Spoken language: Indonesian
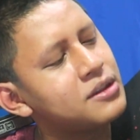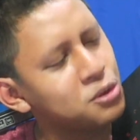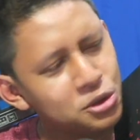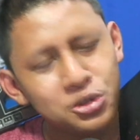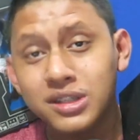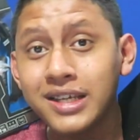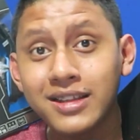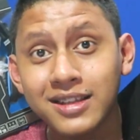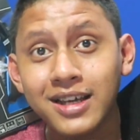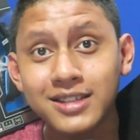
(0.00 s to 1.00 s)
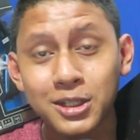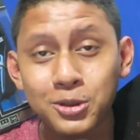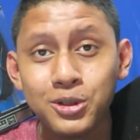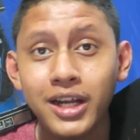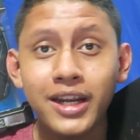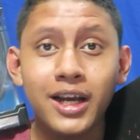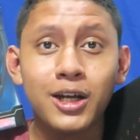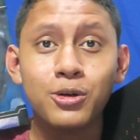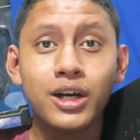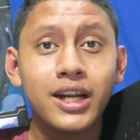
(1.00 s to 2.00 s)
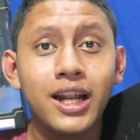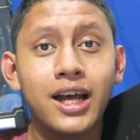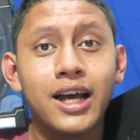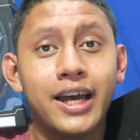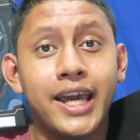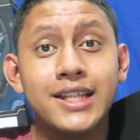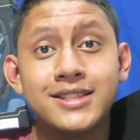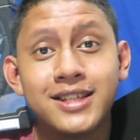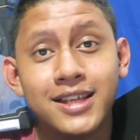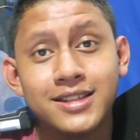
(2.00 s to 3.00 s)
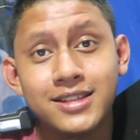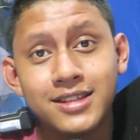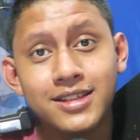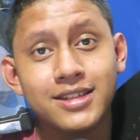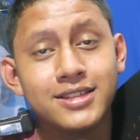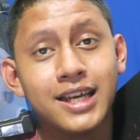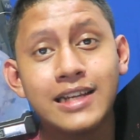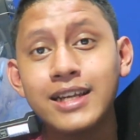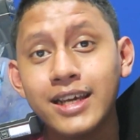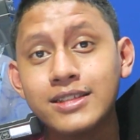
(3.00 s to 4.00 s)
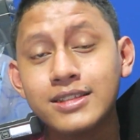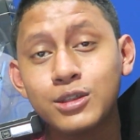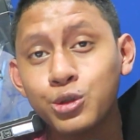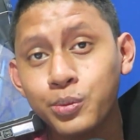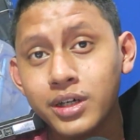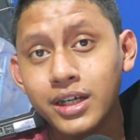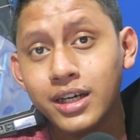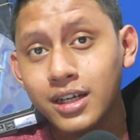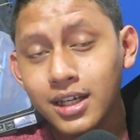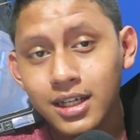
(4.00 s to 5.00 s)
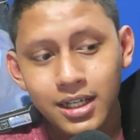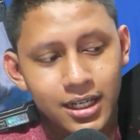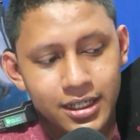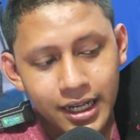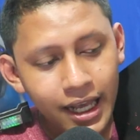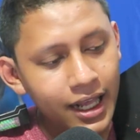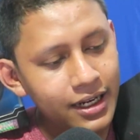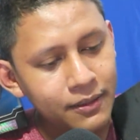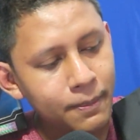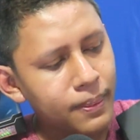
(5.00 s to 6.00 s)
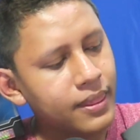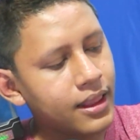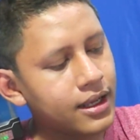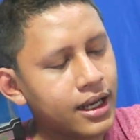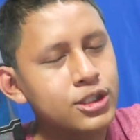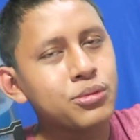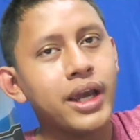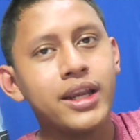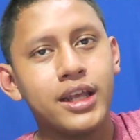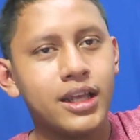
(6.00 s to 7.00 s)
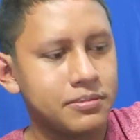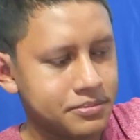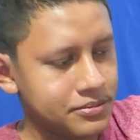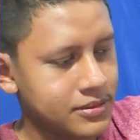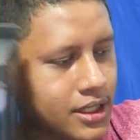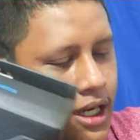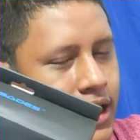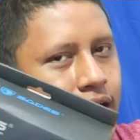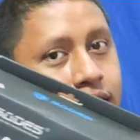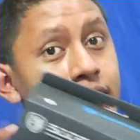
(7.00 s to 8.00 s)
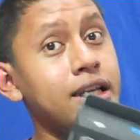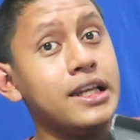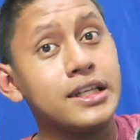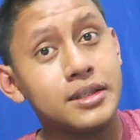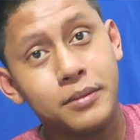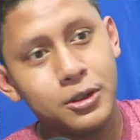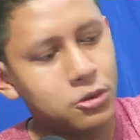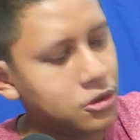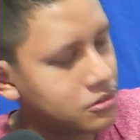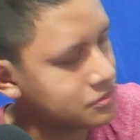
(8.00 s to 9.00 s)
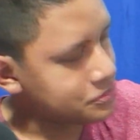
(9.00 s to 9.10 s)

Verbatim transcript: 7331 dan yang kedua adalah handset Sades Super dan nggak cuma ini ada lagi ini dikisimpan dulu